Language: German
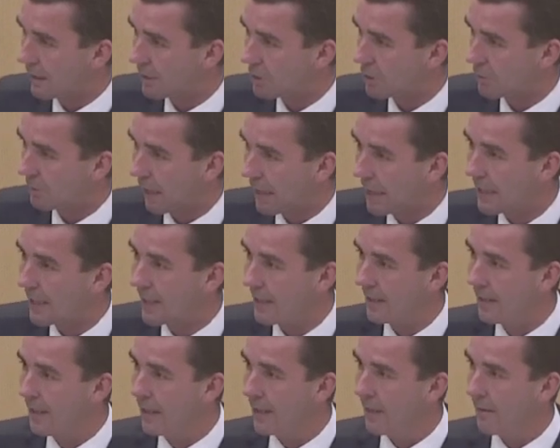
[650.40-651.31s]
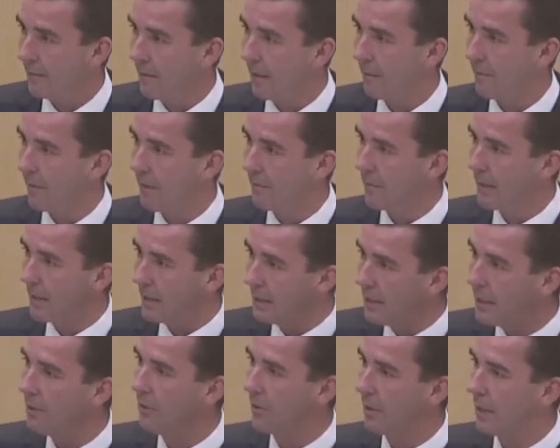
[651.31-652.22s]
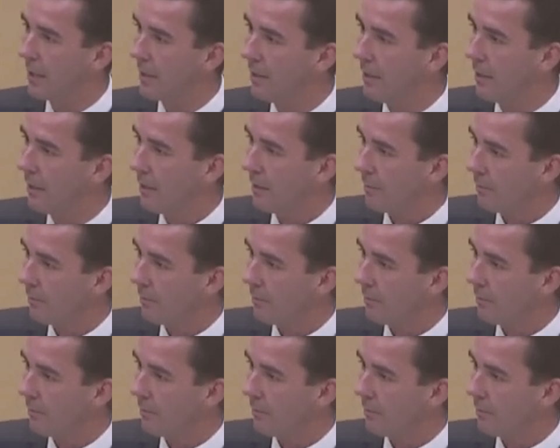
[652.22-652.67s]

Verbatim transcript: nicht sprechen, weil wenn wir hier hören,